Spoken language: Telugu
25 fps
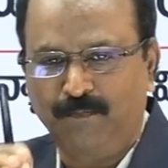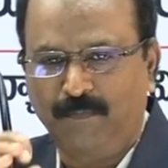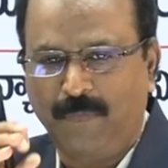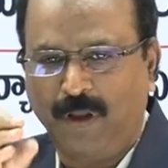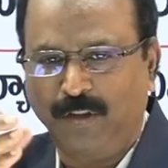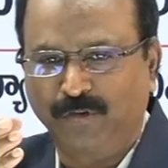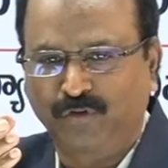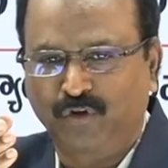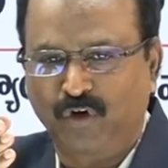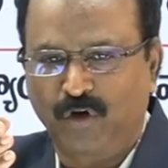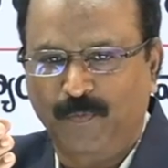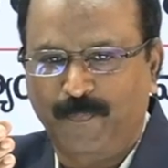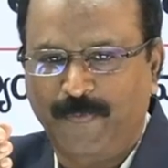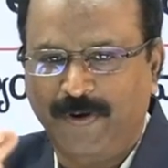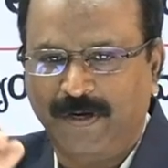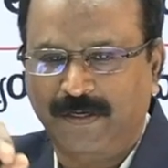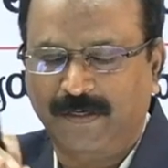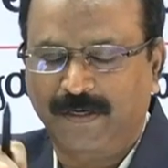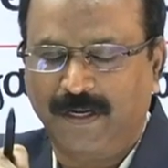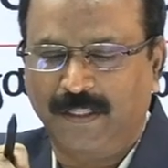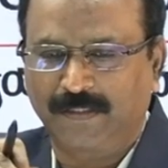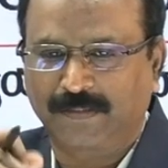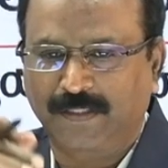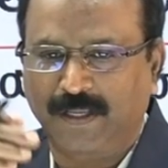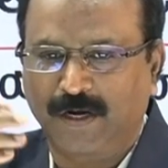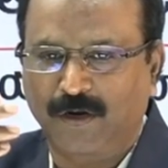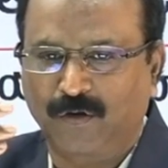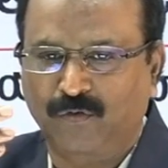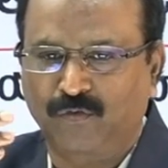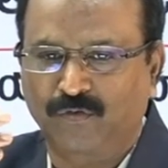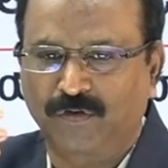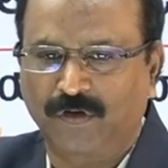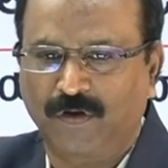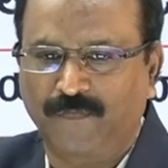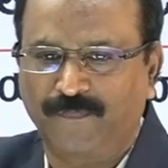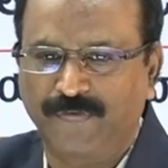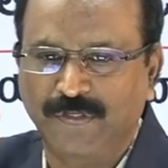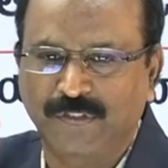మంత్రుల పట్ల
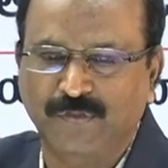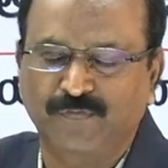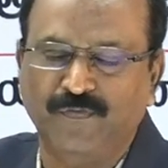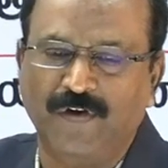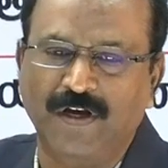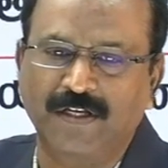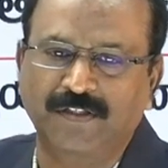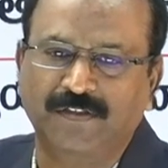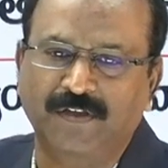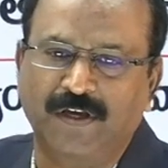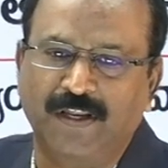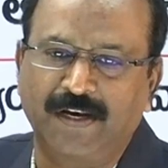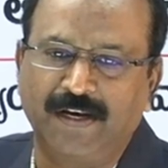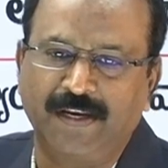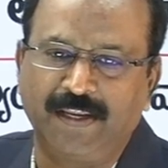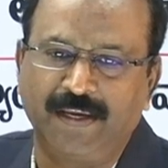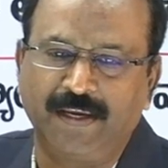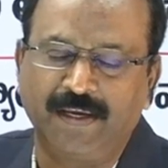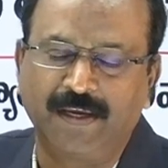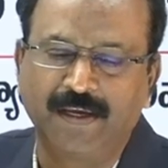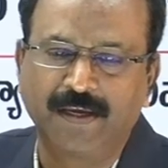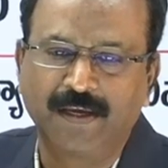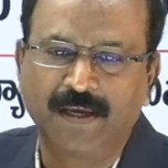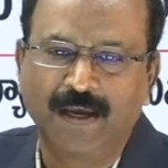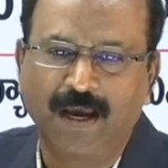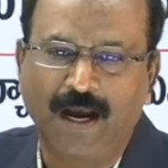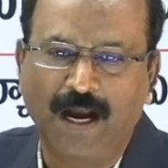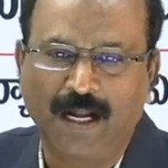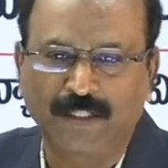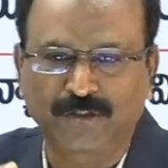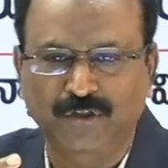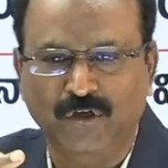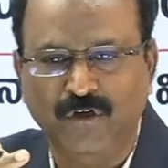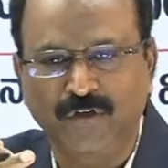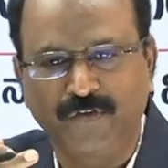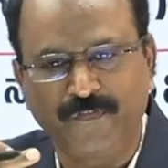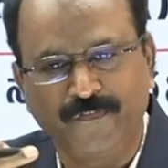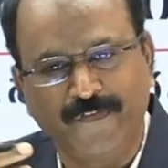తనకున్న విశ్వాసాన్ని
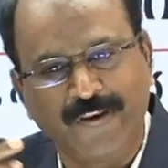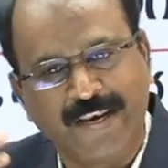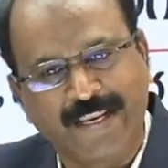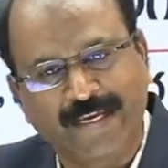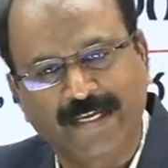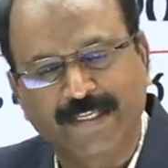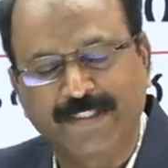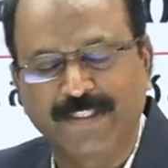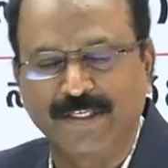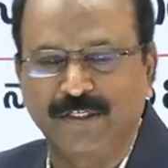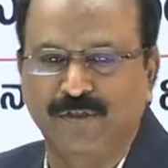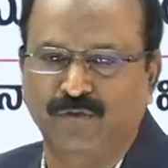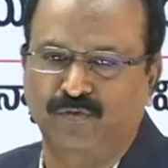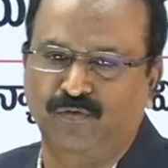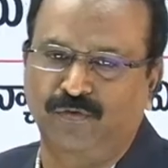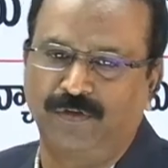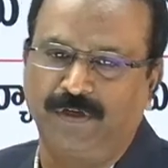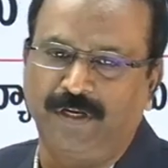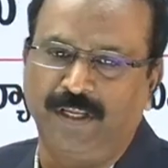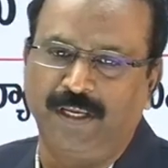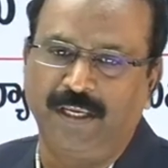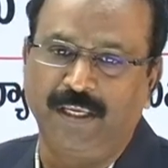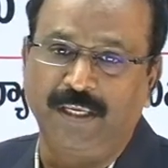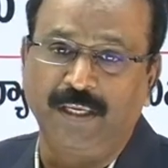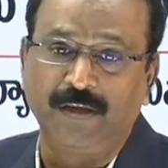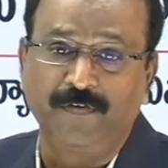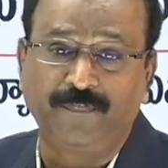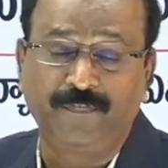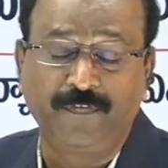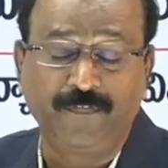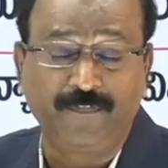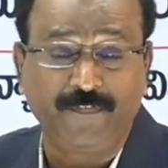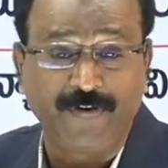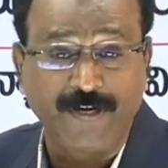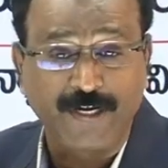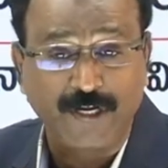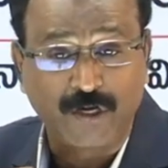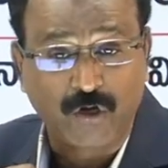అతడు వెనక్కి తీసుకుంటే ఇఫ్
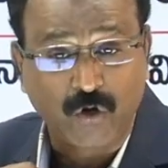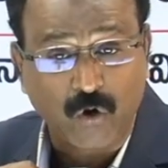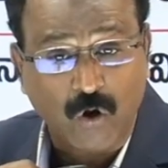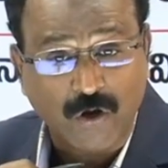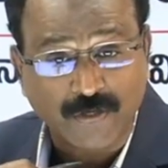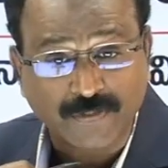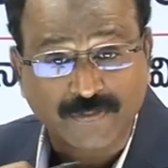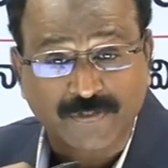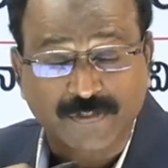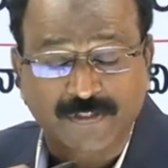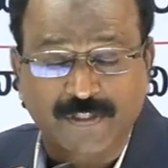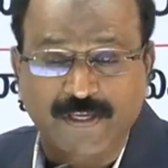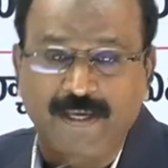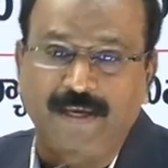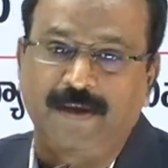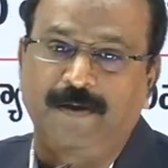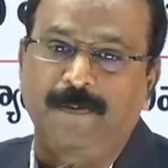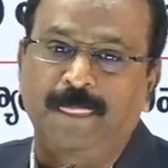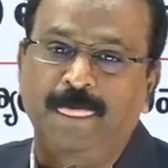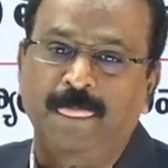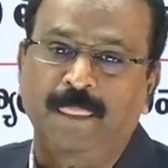వి డ్రాస్ ది